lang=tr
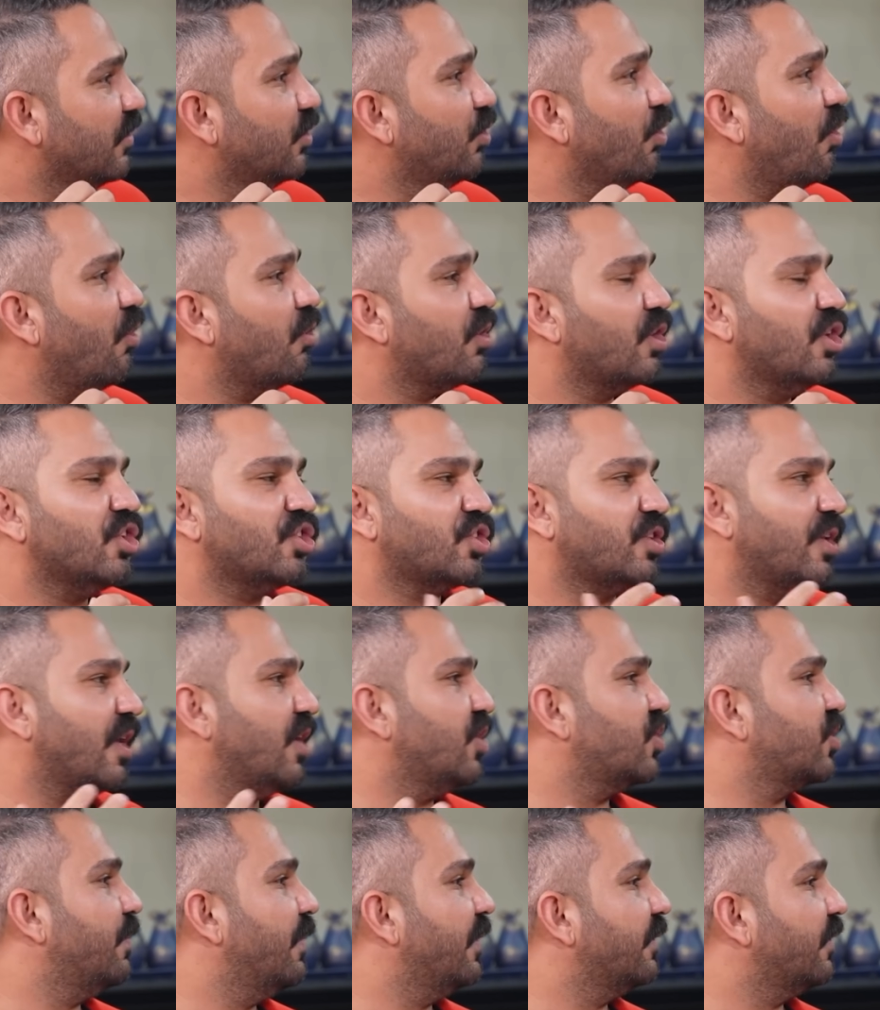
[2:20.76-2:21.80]
Yok hiç
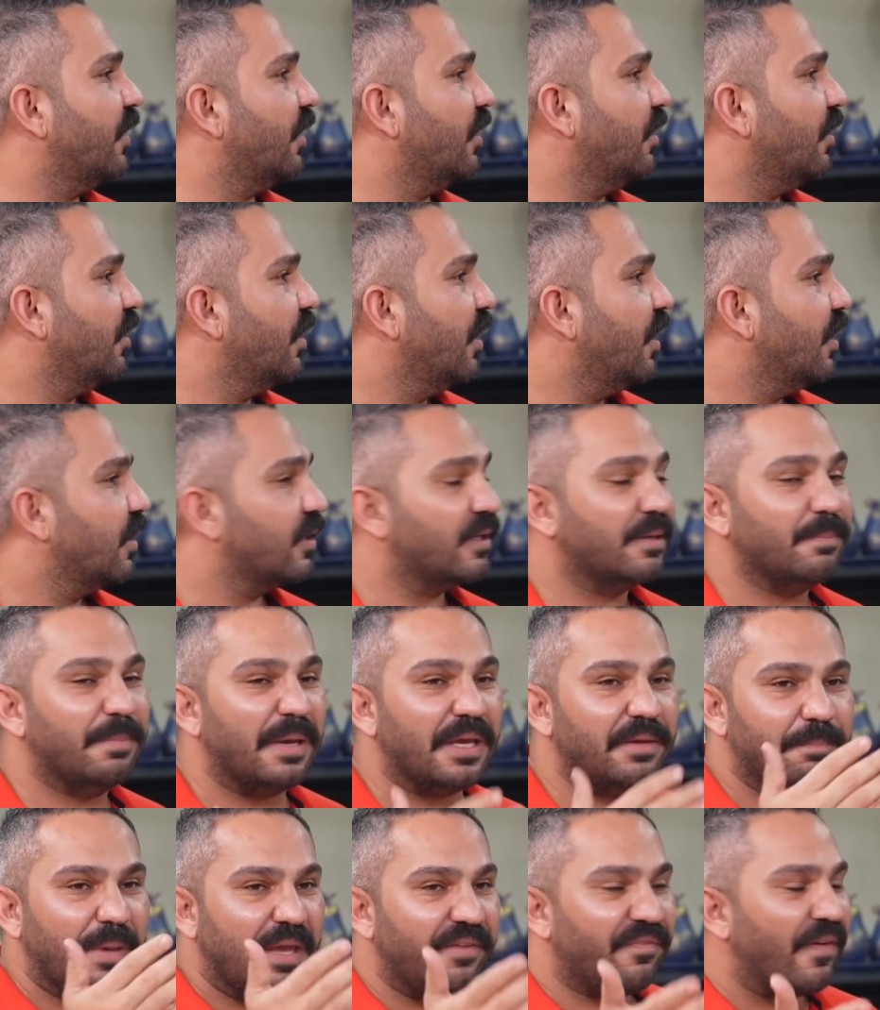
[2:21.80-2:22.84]
değişmedi.
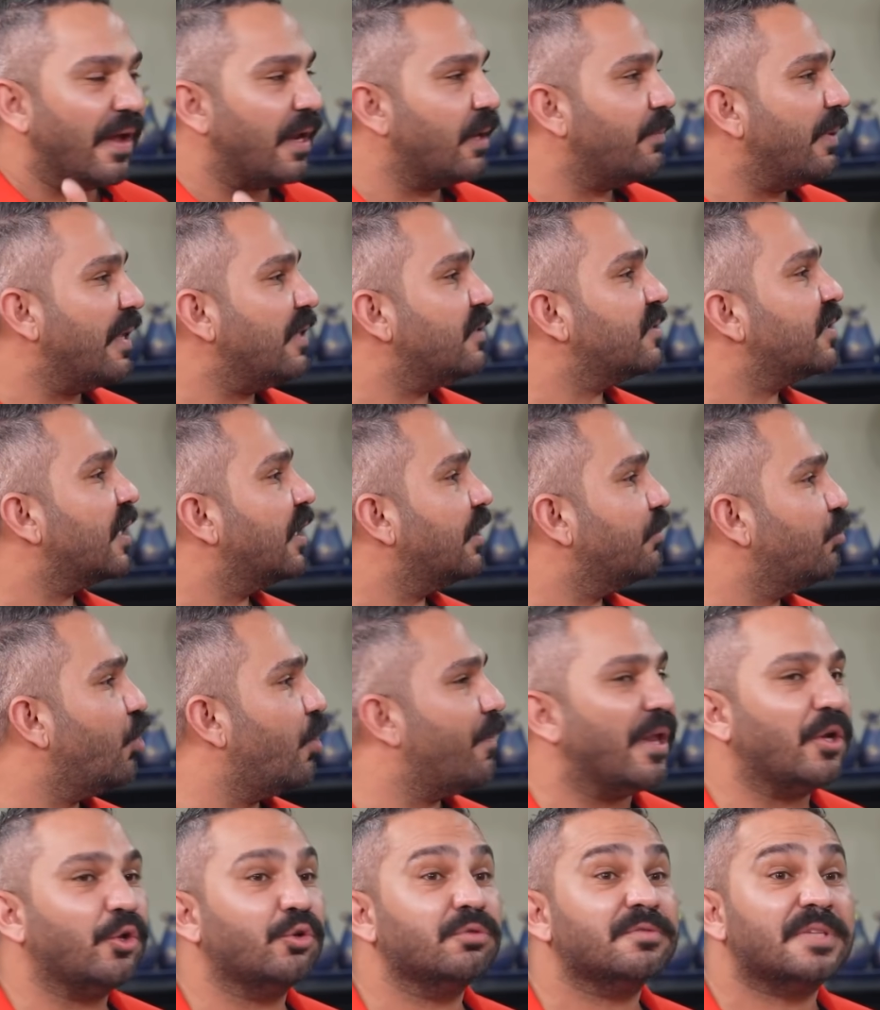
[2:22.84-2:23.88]
Be, beyefendi beni tanımıyor,
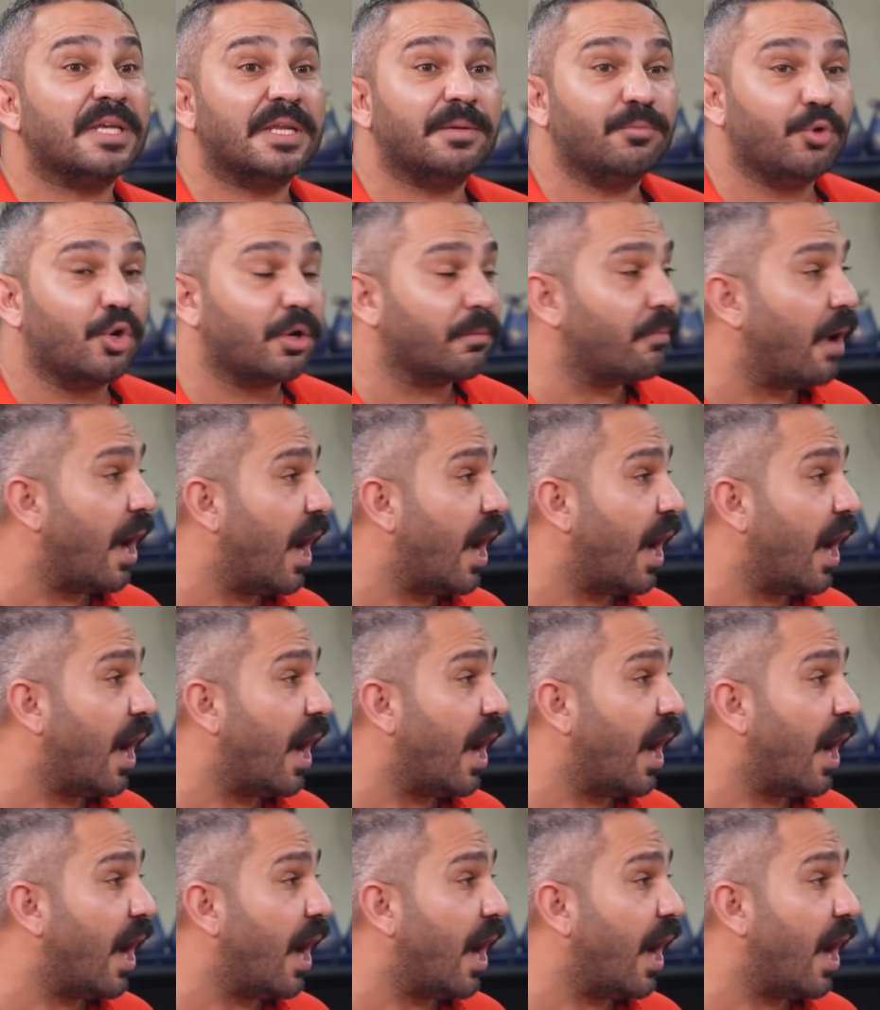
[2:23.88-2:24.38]
ben onu tanımıyorum.